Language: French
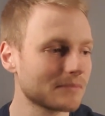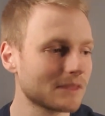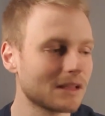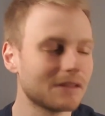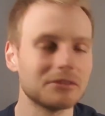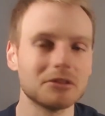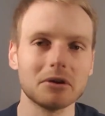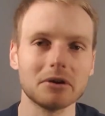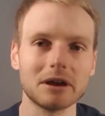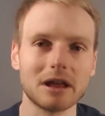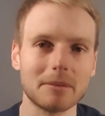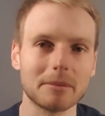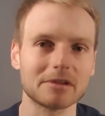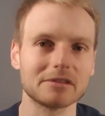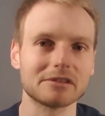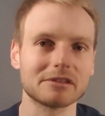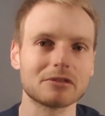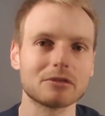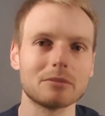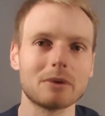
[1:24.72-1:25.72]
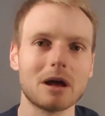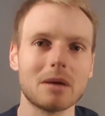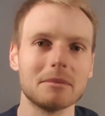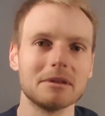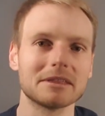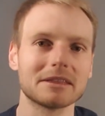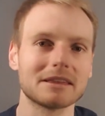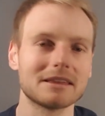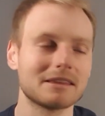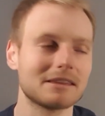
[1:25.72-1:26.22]
dans la représentation
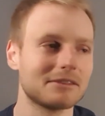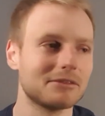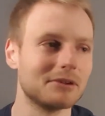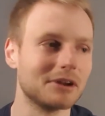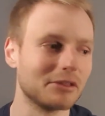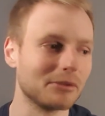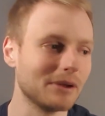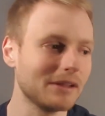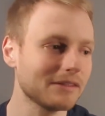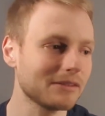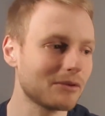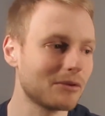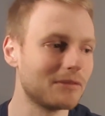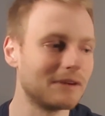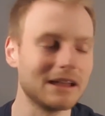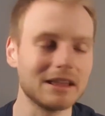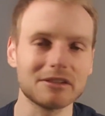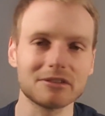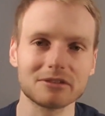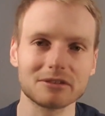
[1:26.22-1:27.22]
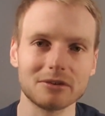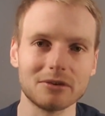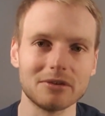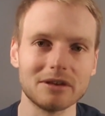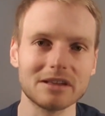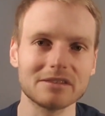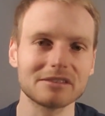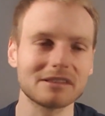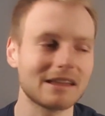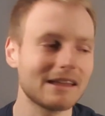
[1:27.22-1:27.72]
paramétrique de la droite, on va, on va
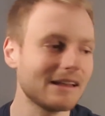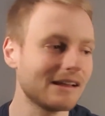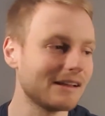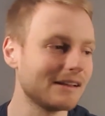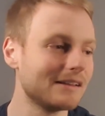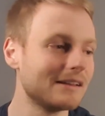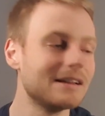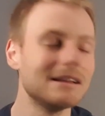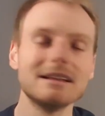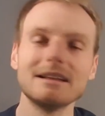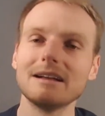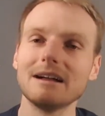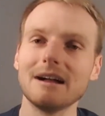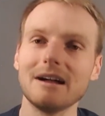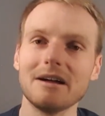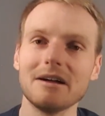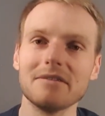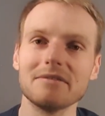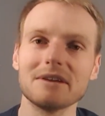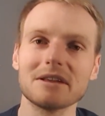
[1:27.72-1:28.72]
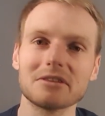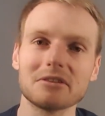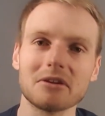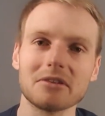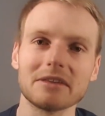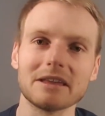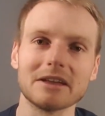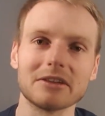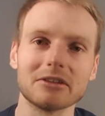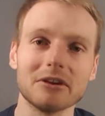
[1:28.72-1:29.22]
extraire un vecteur
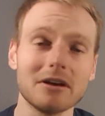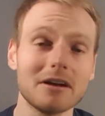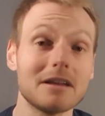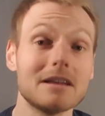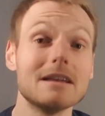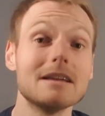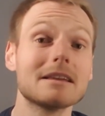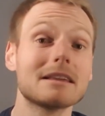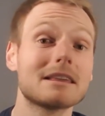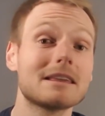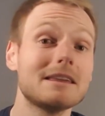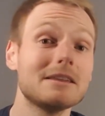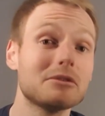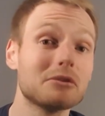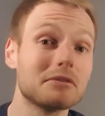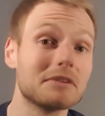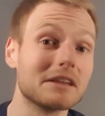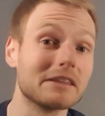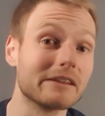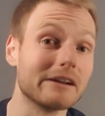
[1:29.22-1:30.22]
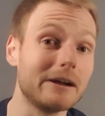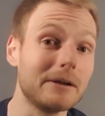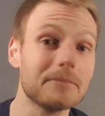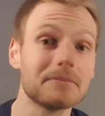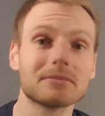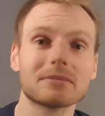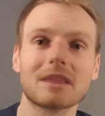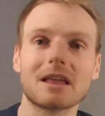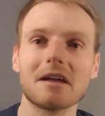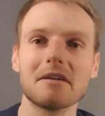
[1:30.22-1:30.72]
directeur qui deviendra
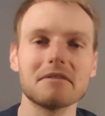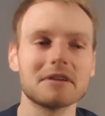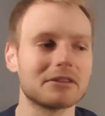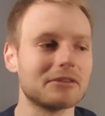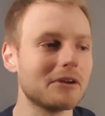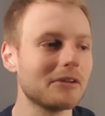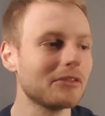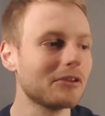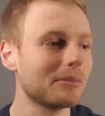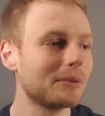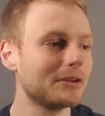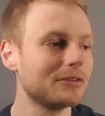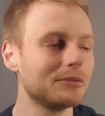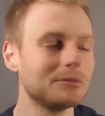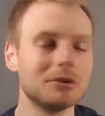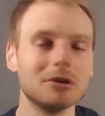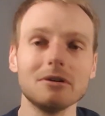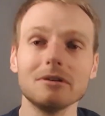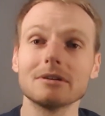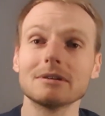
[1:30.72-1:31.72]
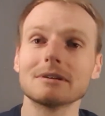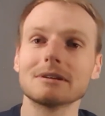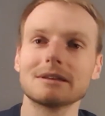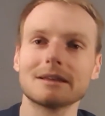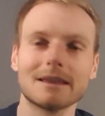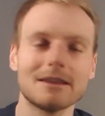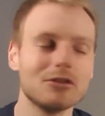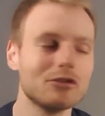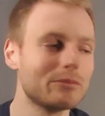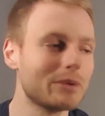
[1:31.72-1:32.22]
un vecteur normal du plan
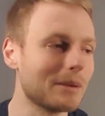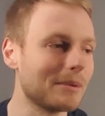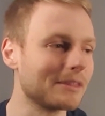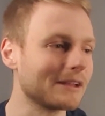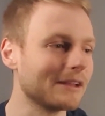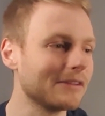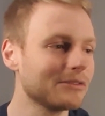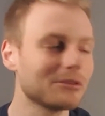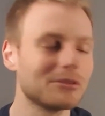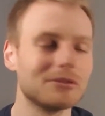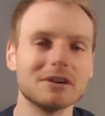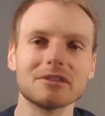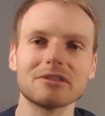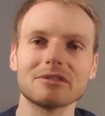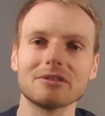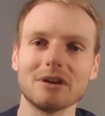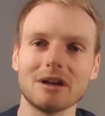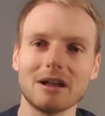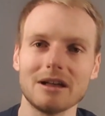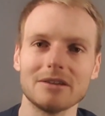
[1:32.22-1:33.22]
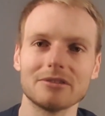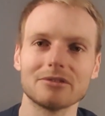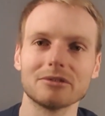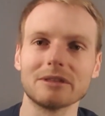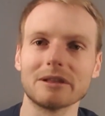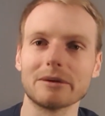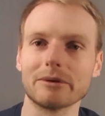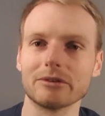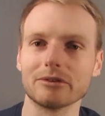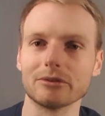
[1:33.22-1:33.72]
qui nous permettra de trouver son
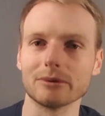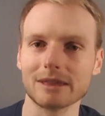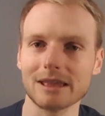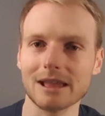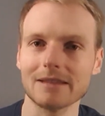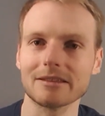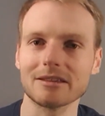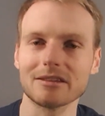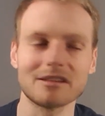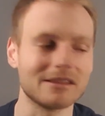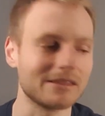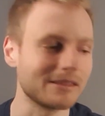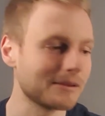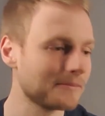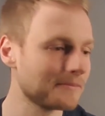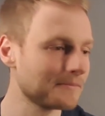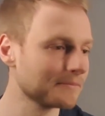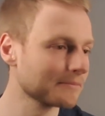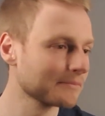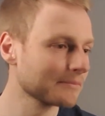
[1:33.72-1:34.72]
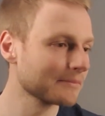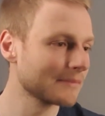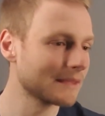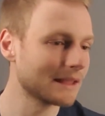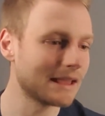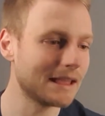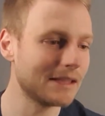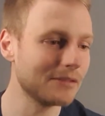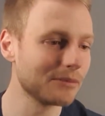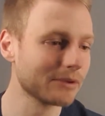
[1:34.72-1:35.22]
équation cartésienne.
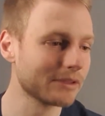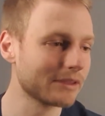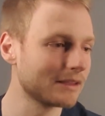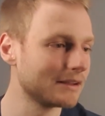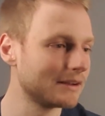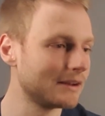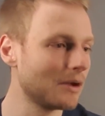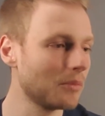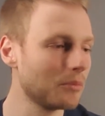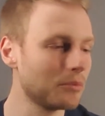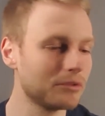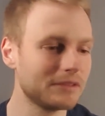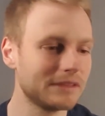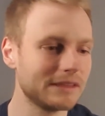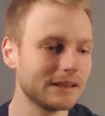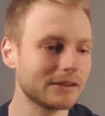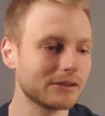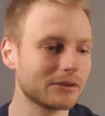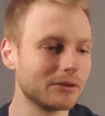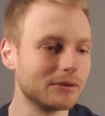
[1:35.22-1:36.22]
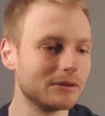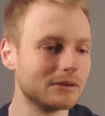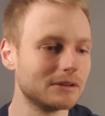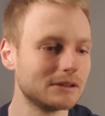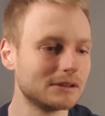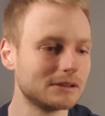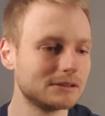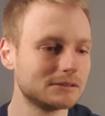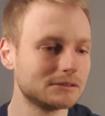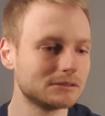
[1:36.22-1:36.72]
Et donc là on peut dire que
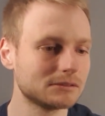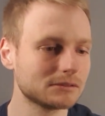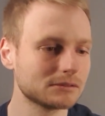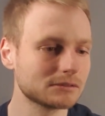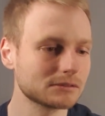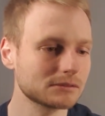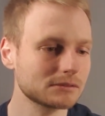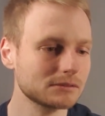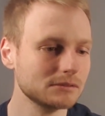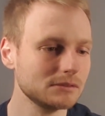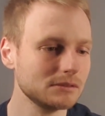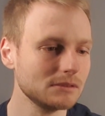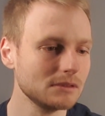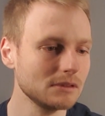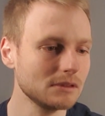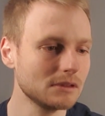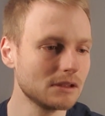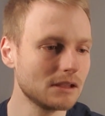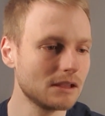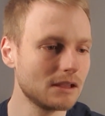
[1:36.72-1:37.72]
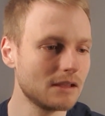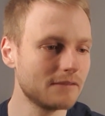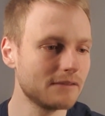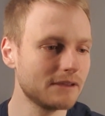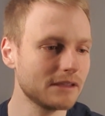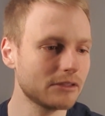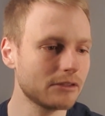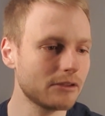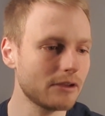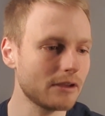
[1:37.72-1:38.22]
un
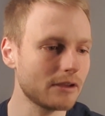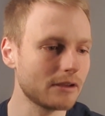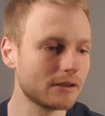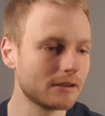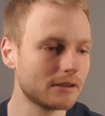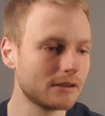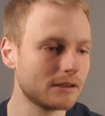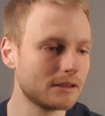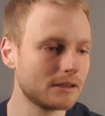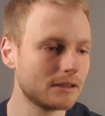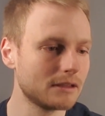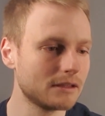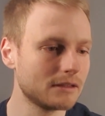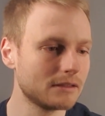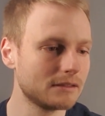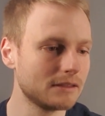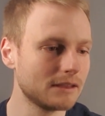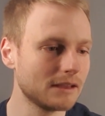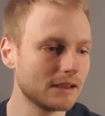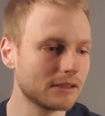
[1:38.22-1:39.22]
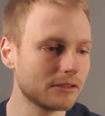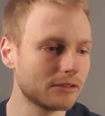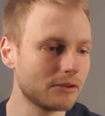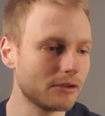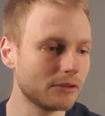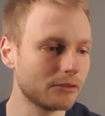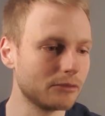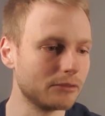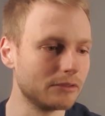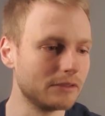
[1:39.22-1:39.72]
vecteur directeur
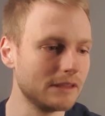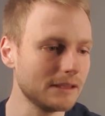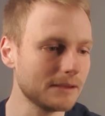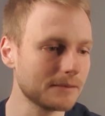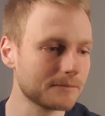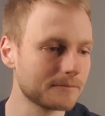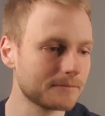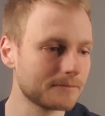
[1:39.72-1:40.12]
de D,